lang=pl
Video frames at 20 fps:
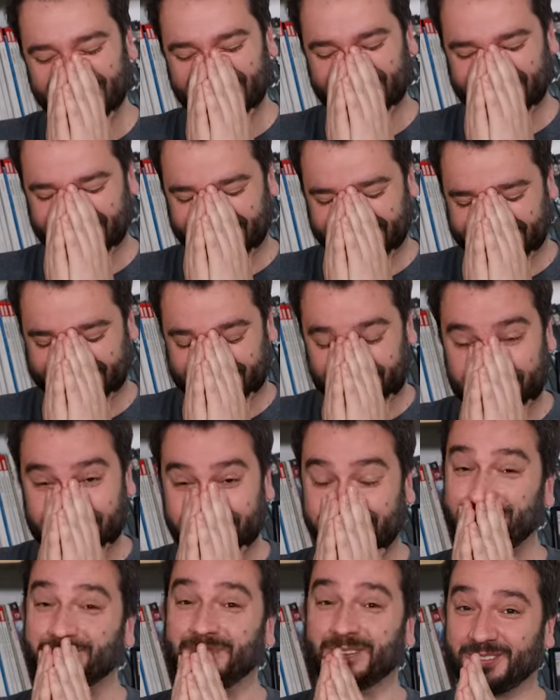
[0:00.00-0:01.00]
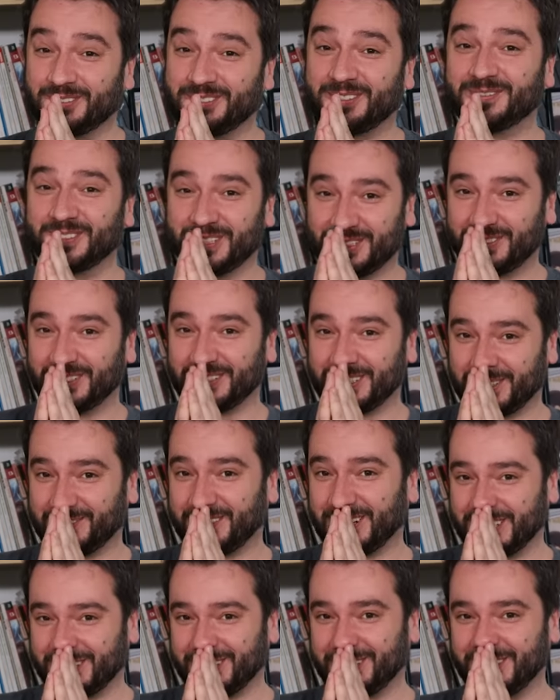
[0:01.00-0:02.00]
To jest, to jest dopiero dziwny
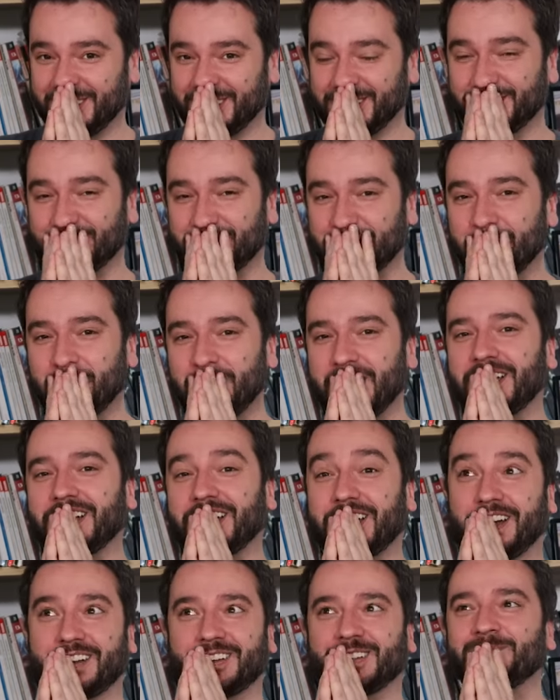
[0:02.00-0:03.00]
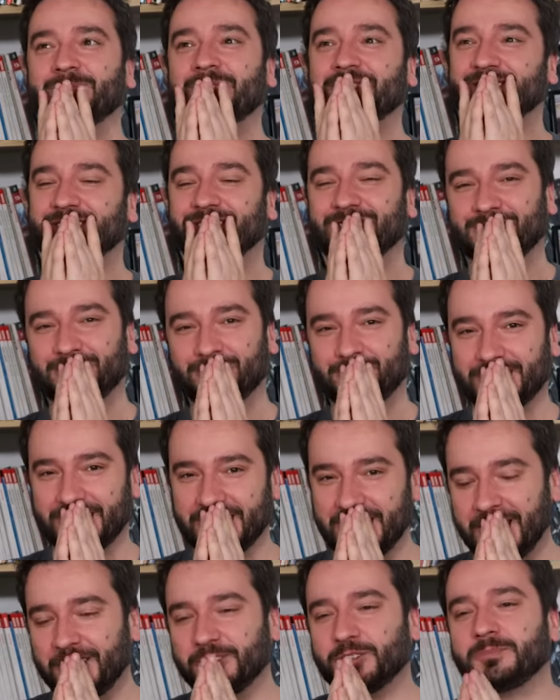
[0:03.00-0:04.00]
związek frazeologiczny. Charyzma Andrzeja
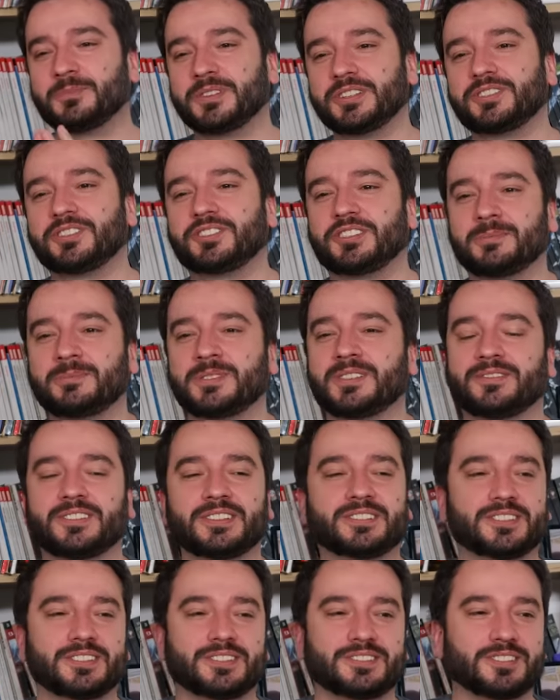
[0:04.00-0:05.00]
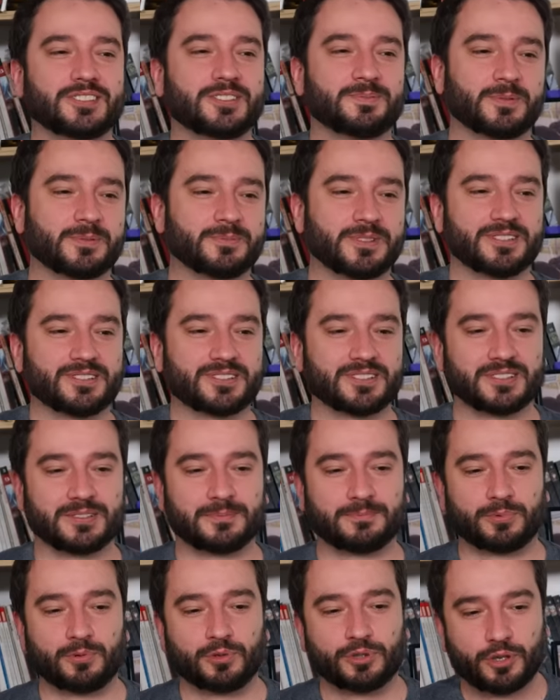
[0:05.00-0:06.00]
Dudy. No mieści się mniej więcej gdzieś
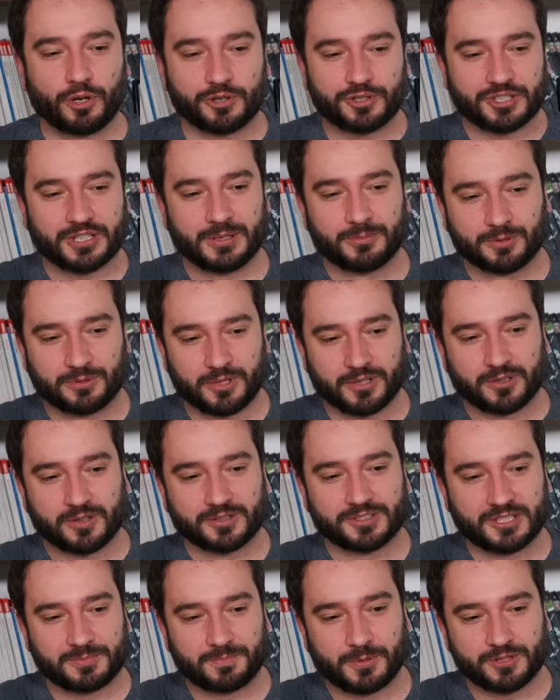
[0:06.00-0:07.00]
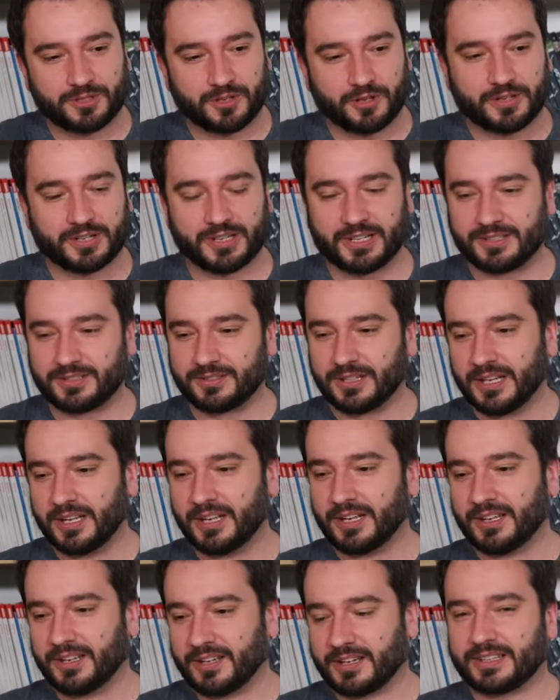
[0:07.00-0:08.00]
pomiędzy buldoszkiem, którego chcesz poczochrać,
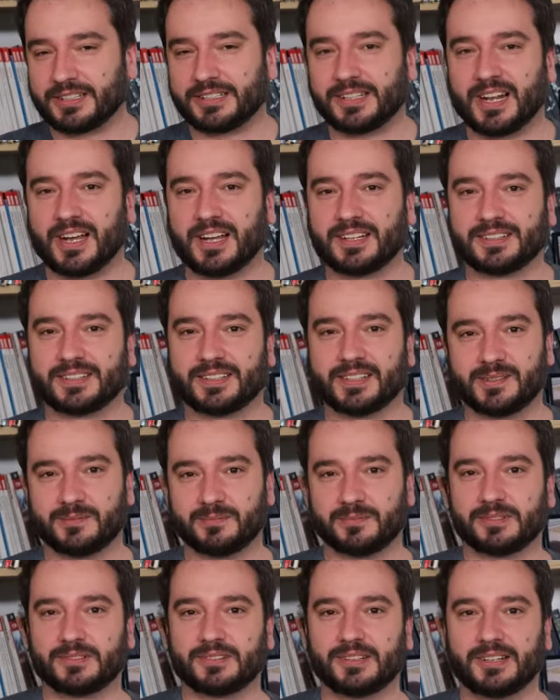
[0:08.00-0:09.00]
a hydrantem.